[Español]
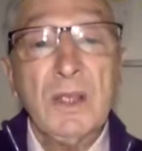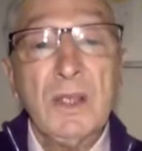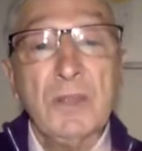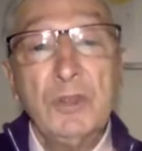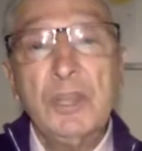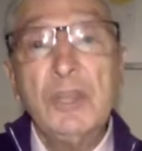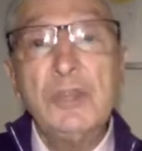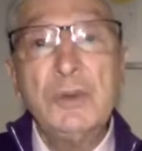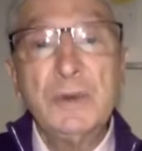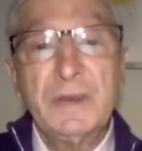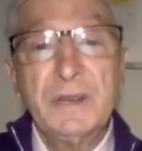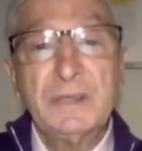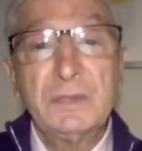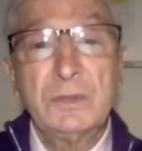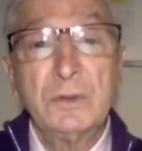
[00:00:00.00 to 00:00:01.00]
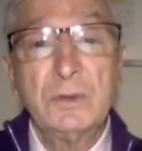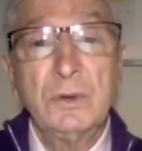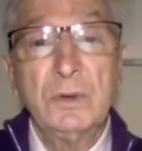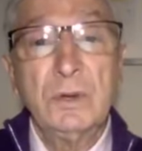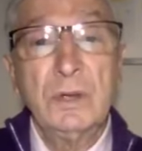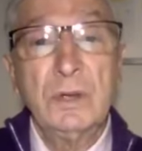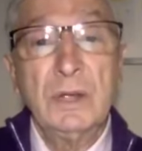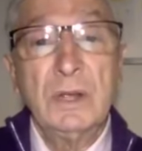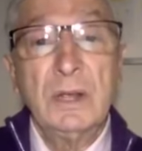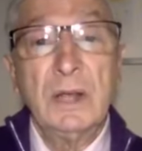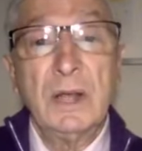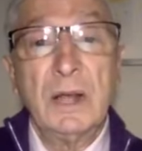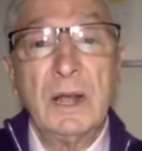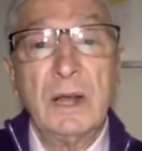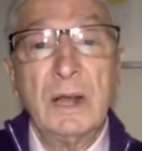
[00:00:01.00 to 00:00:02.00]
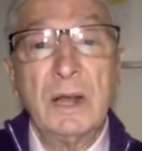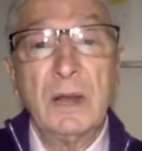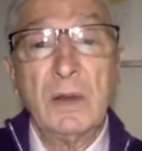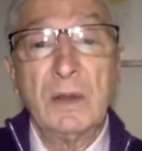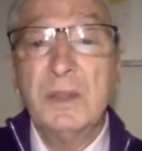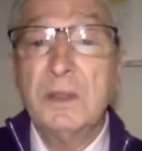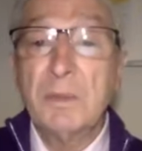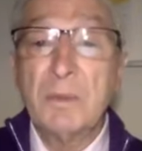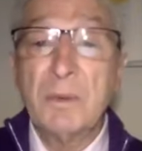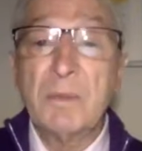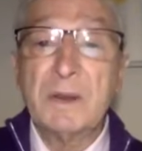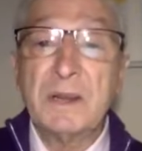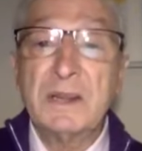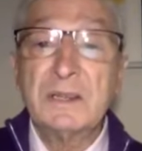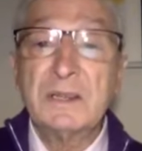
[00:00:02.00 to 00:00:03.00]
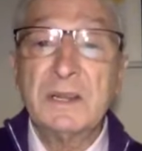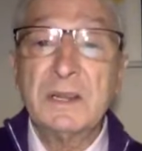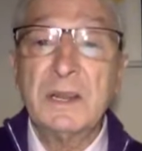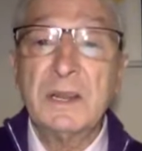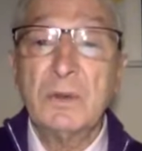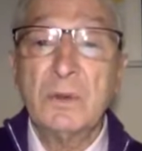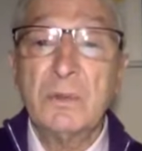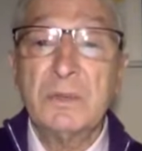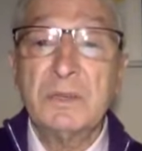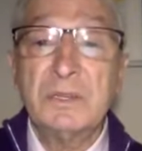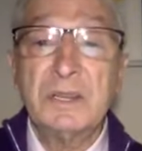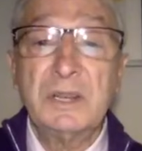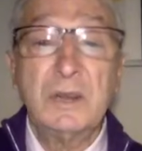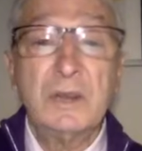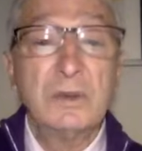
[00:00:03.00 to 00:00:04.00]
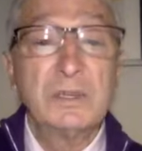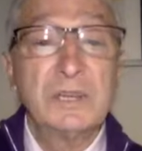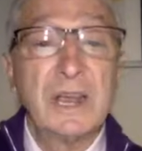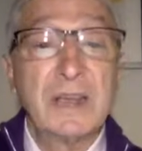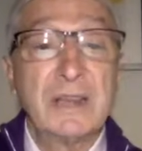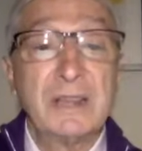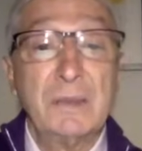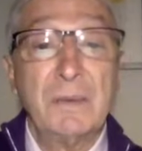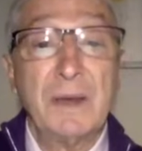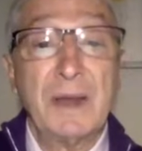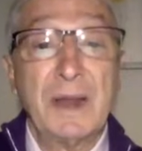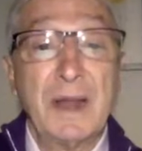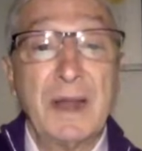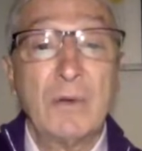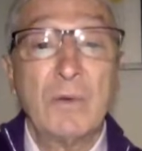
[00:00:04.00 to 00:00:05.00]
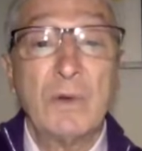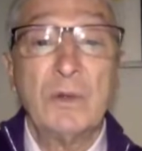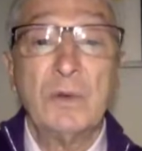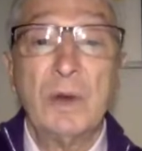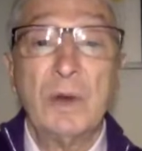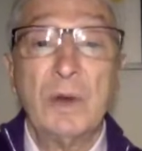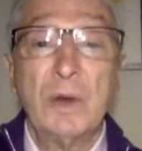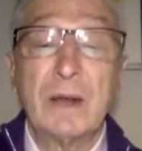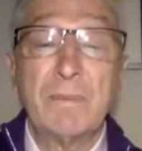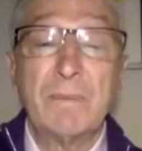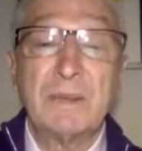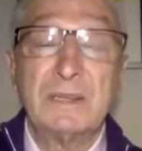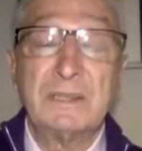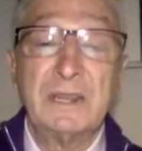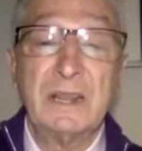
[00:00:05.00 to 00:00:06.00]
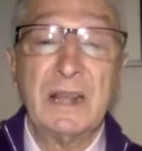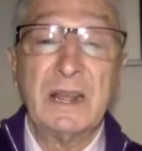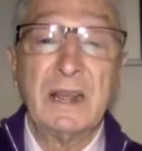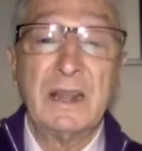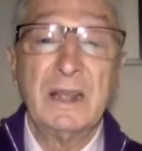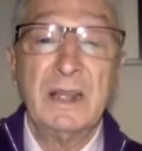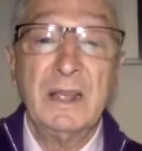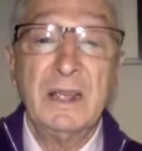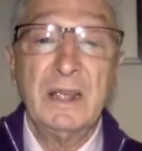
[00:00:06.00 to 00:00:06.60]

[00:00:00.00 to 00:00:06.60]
Dicho esto, la orden de permanencia en el domicilio se activará cuando la capacidad